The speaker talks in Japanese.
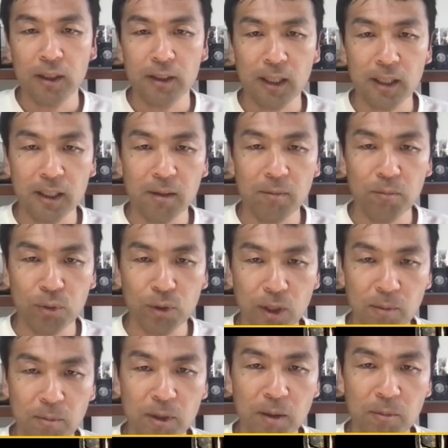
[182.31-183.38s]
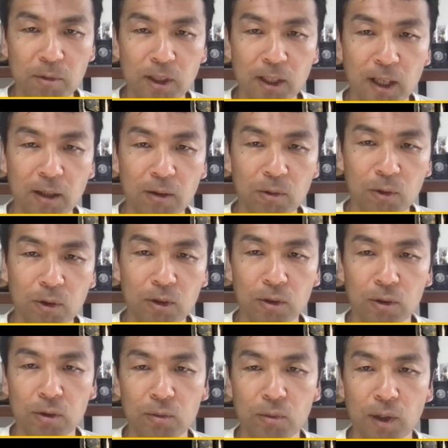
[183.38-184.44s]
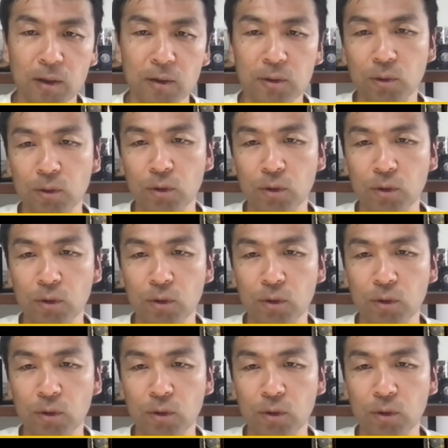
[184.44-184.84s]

最近プレミアムレアコインという枠を